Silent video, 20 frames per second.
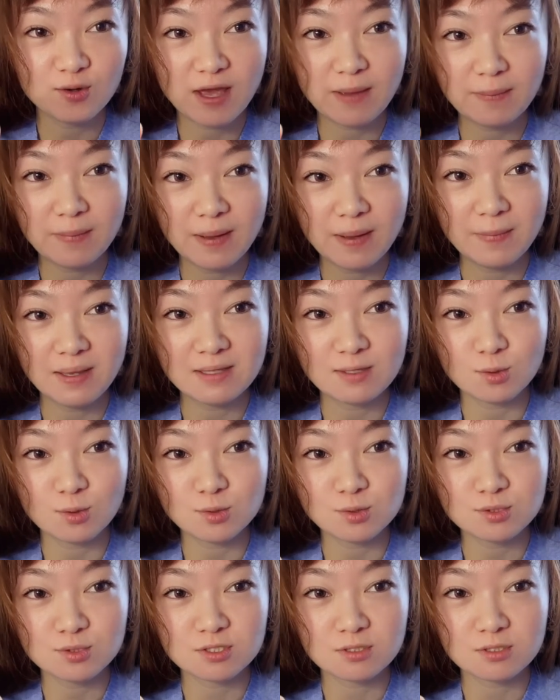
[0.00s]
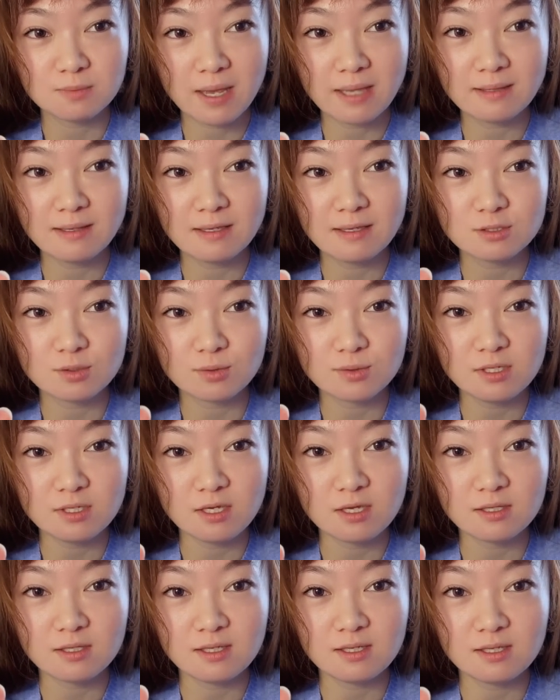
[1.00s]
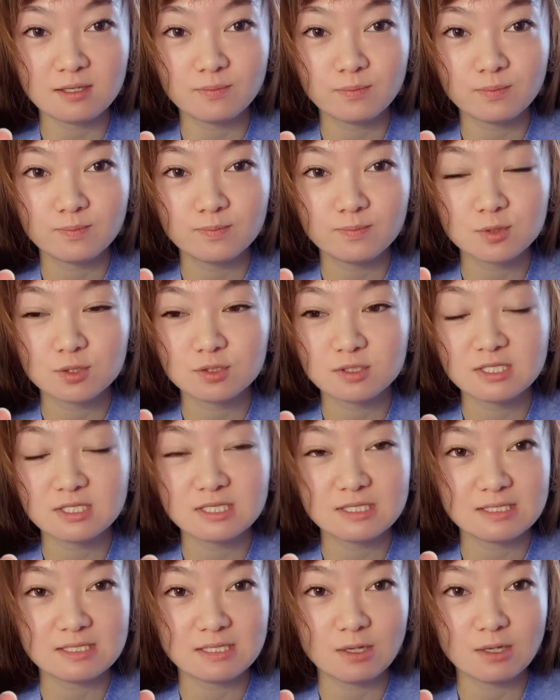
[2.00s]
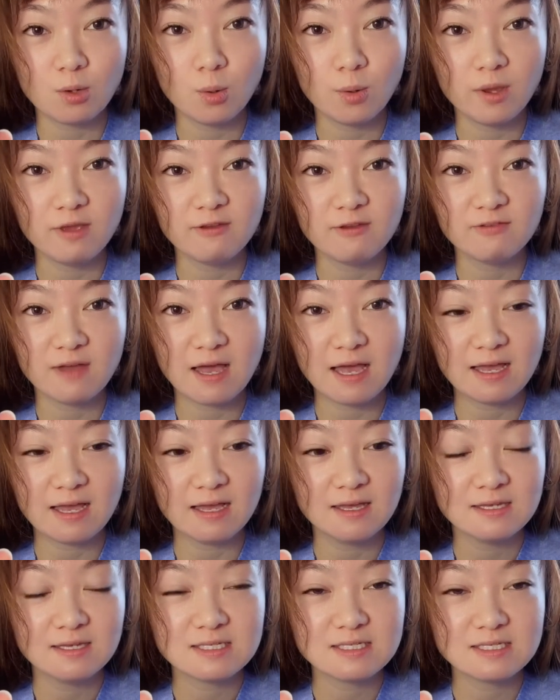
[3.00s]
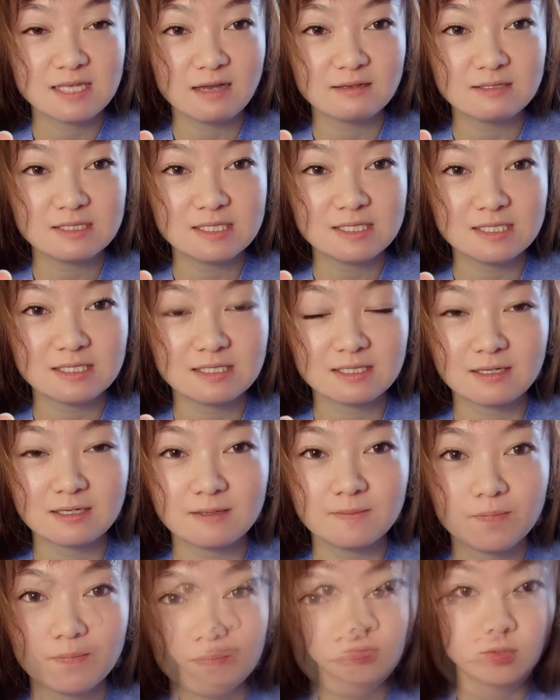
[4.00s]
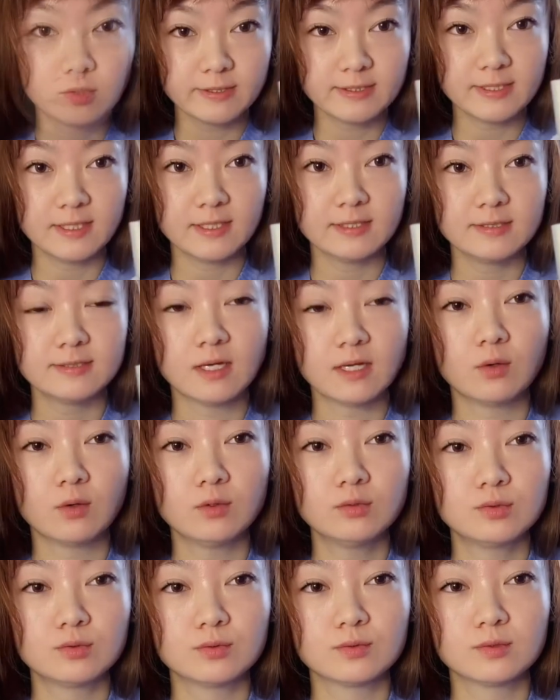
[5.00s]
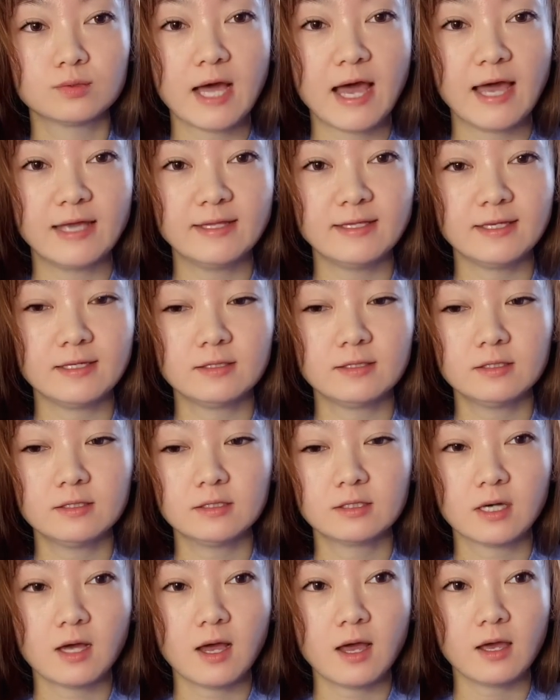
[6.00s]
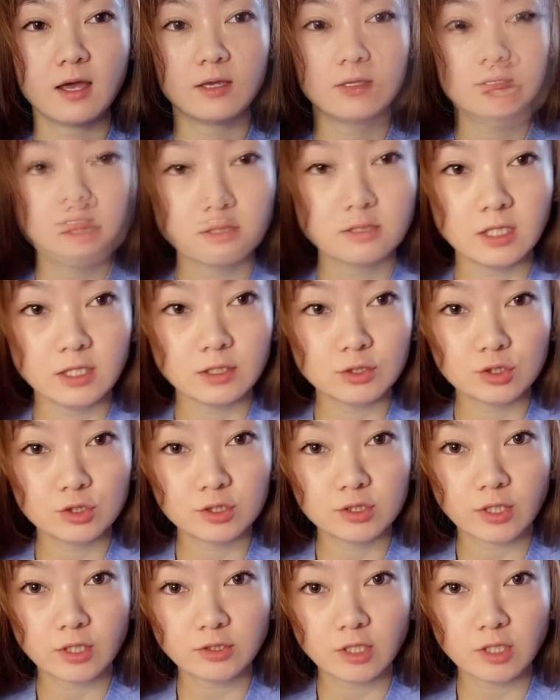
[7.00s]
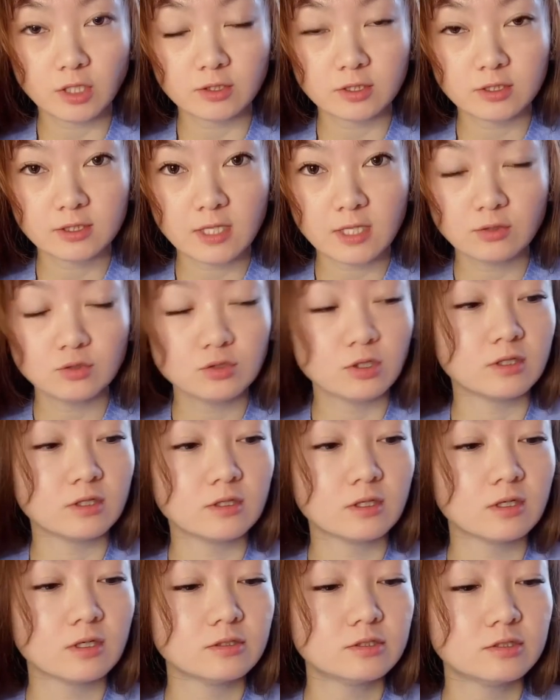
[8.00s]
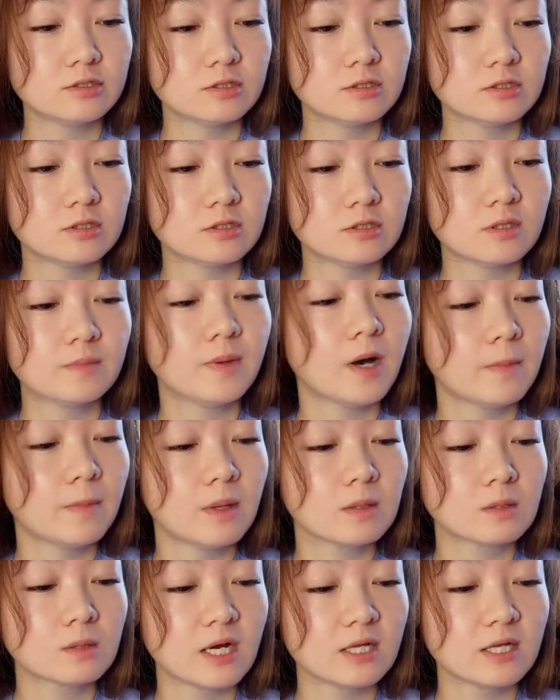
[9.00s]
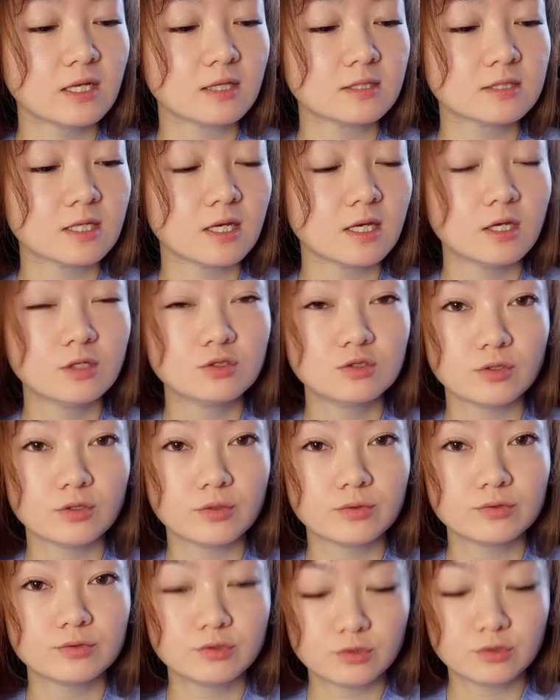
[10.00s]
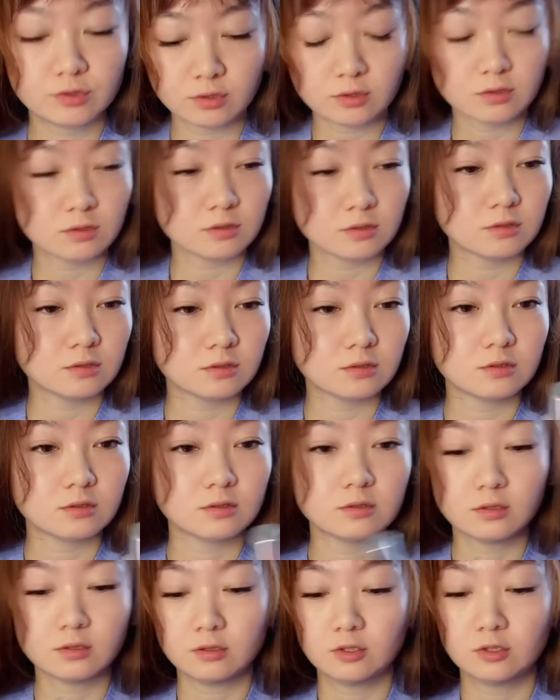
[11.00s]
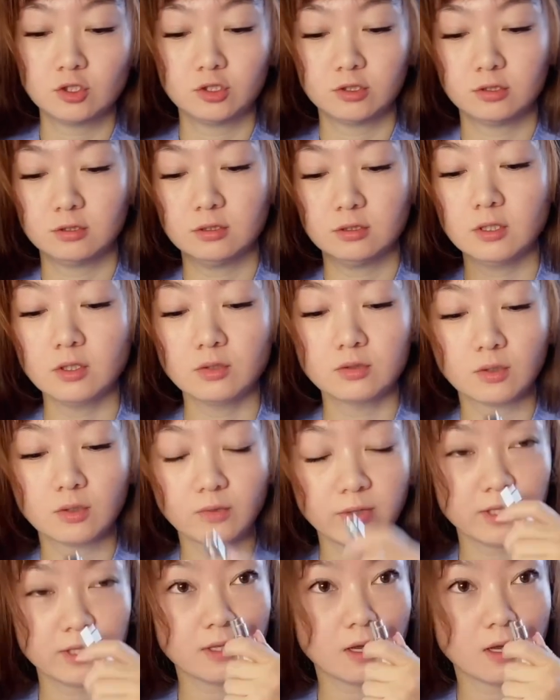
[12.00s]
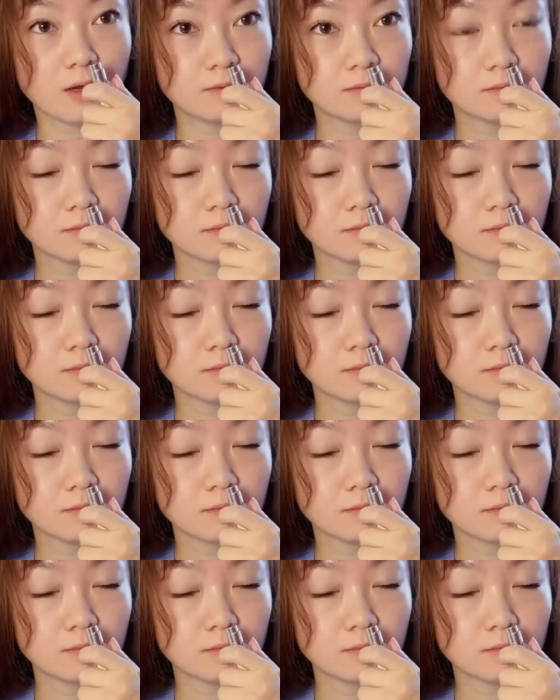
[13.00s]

来慢慢的我就只买那种液体，就是自己挥发香气的。哦，它这个小组还挺可爱的。那这一支小小的香水呢，是 Pomegranate，就是石榴的味道。